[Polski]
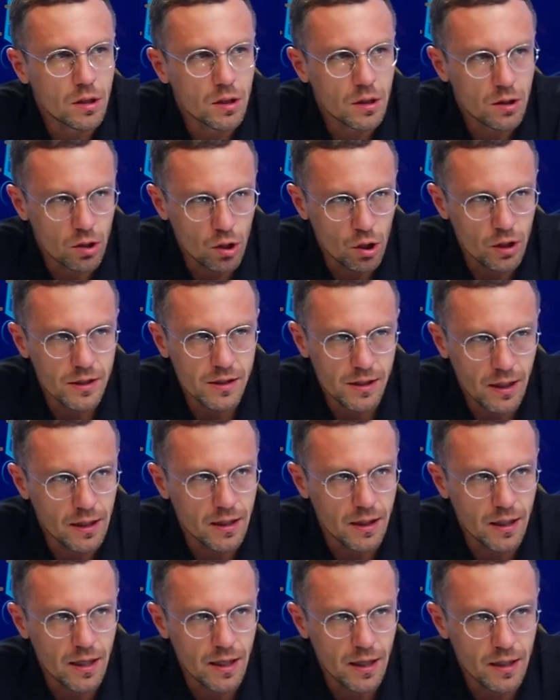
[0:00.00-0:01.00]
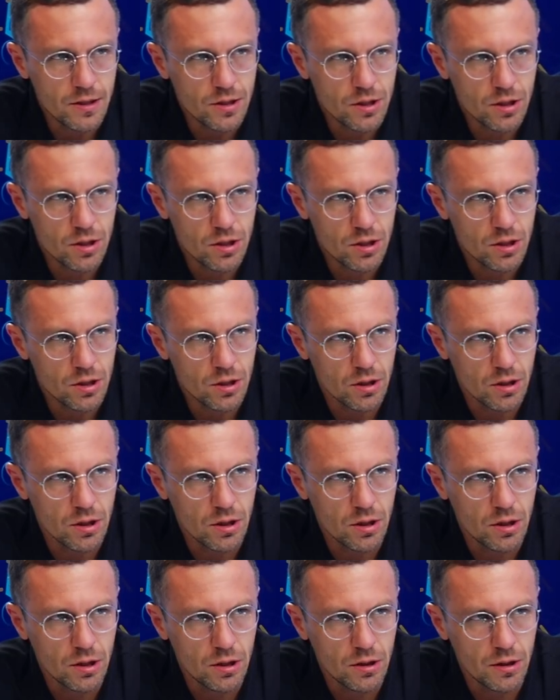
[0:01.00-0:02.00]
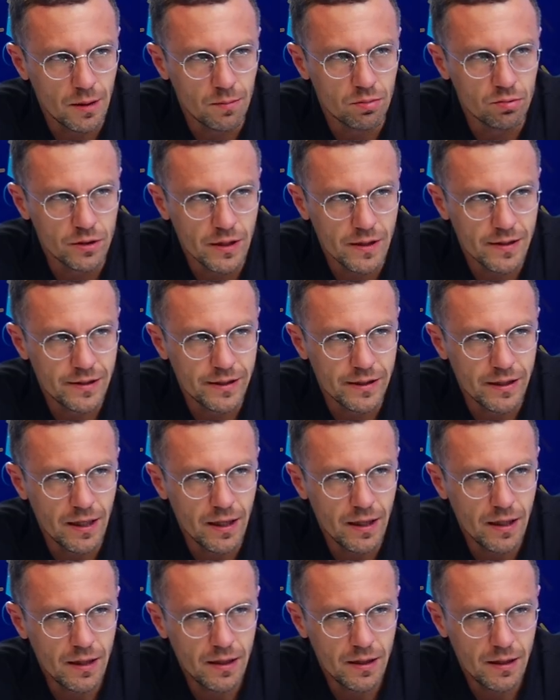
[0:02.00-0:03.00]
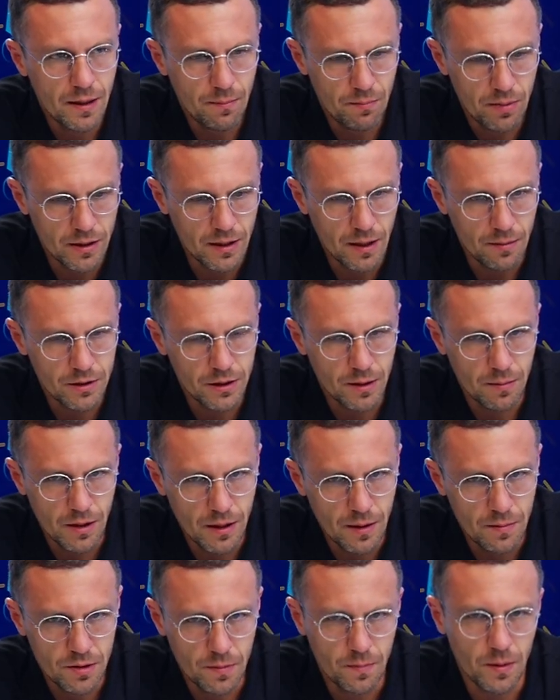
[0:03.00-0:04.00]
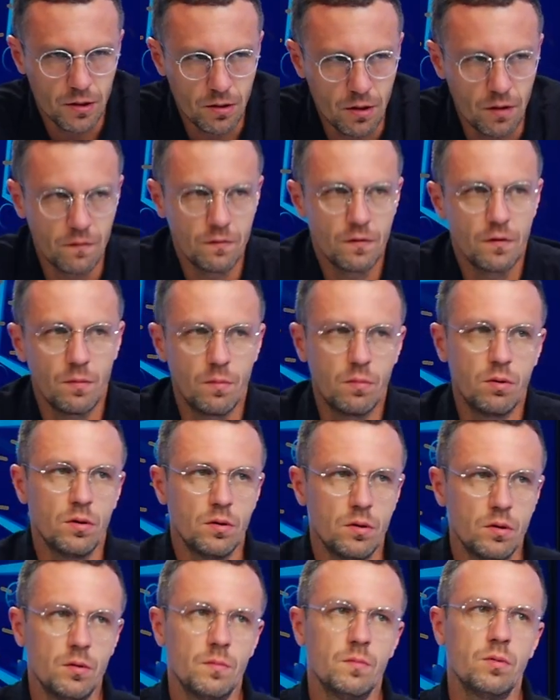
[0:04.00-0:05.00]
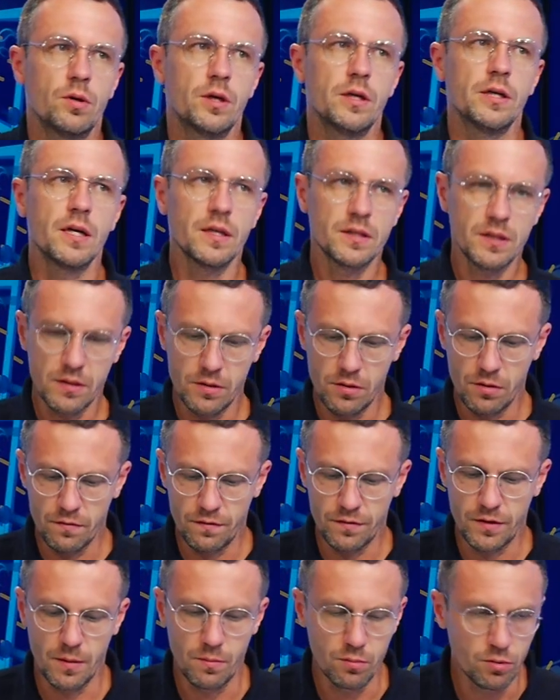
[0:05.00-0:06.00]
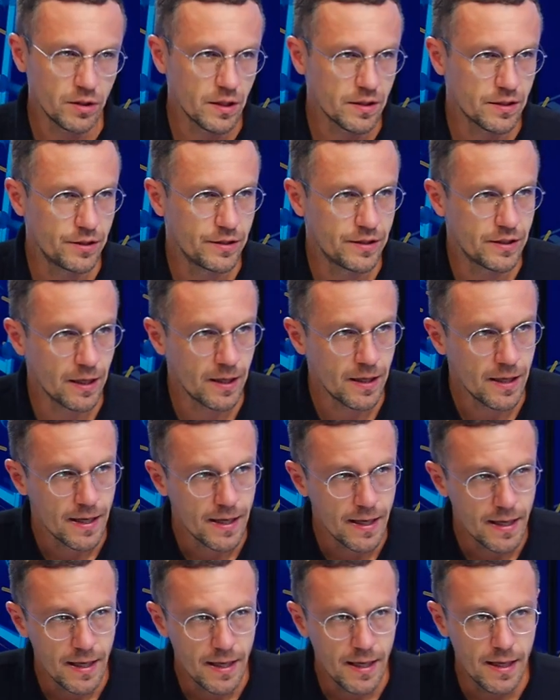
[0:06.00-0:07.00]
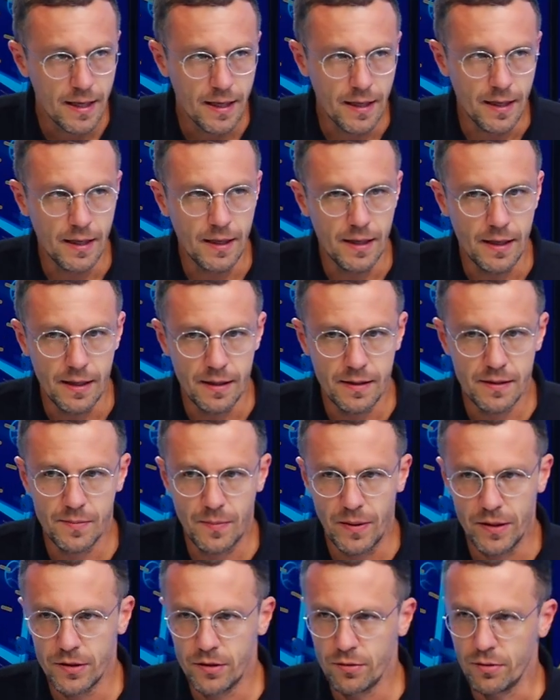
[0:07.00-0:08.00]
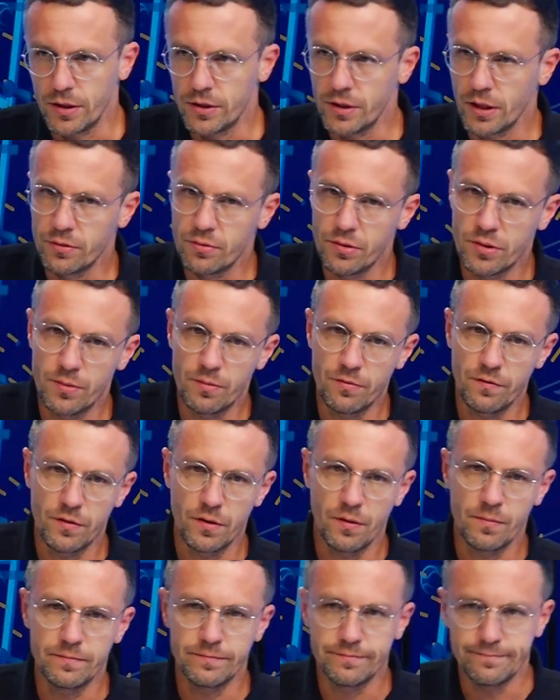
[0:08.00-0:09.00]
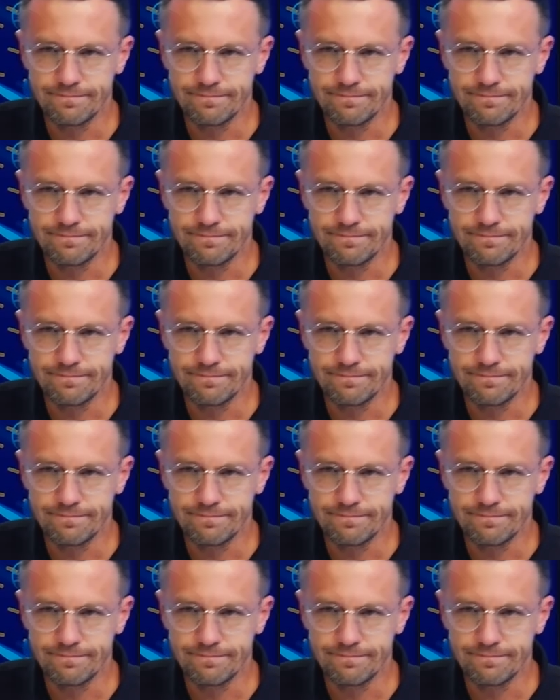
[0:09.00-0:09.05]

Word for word: to jest taki gracz e, na Bundesligę. Ja pytam Ciebie nieprzypadkowo, bo, bo kilka sezonów w tej Bundeslidze spędziłeś. Niektórzy mówią,